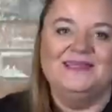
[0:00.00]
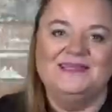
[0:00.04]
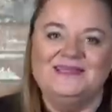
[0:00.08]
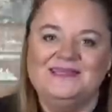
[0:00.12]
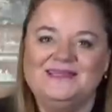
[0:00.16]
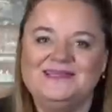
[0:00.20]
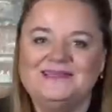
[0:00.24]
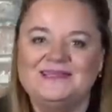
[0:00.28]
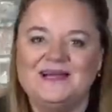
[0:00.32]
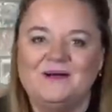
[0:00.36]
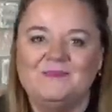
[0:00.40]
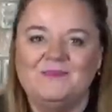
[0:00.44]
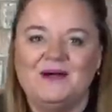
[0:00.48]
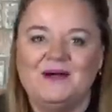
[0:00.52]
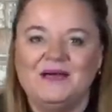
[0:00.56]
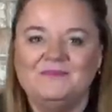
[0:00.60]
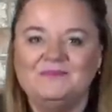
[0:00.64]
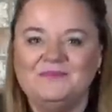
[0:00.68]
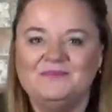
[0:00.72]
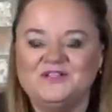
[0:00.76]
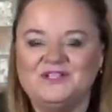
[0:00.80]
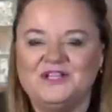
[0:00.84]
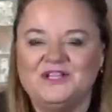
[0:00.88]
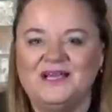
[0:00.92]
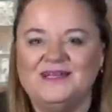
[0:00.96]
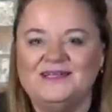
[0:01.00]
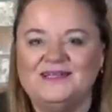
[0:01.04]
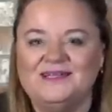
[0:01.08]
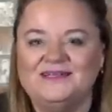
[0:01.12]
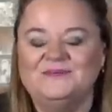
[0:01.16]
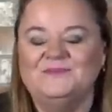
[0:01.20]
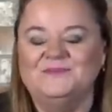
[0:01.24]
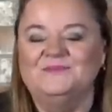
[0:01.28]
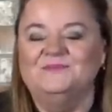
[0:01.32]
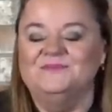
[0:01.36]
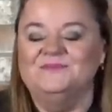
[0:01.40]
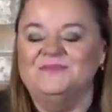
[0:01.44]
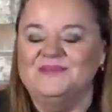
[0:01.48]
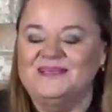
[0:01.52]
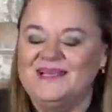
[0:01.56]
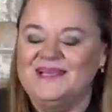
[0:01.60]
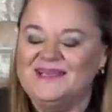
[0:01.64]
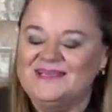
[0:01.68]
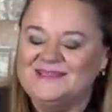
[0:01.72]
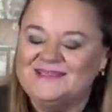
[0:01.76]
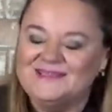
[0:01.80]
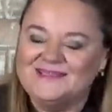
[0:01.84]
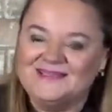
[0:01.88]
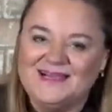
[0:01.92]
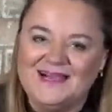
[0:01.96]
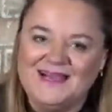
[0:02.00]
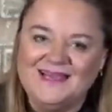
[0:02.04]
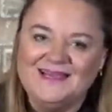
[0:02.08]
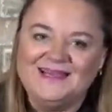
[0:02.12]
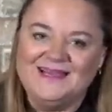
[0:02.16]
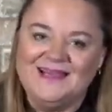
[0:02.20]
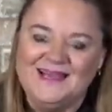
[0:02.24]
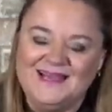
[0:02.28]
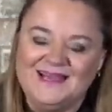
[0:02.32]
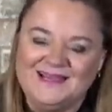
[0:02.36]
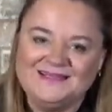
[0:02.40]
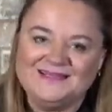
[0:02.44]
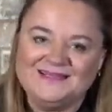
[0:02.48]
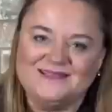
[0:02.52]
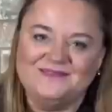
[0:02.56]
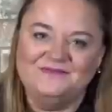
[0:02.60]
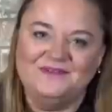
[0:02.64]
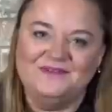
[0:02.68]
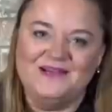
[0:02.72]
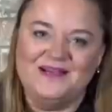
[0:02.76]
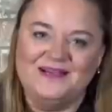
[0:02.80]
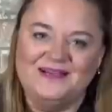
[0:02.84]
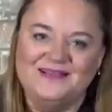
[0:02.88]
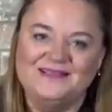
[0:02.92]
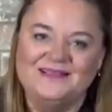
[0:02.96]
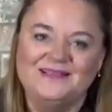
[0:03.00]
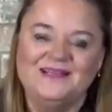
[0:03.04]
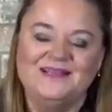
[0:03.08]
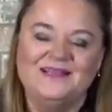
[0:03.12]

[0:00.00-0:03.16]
Dieser Mahnbescheid der ist kein Hexenwerk,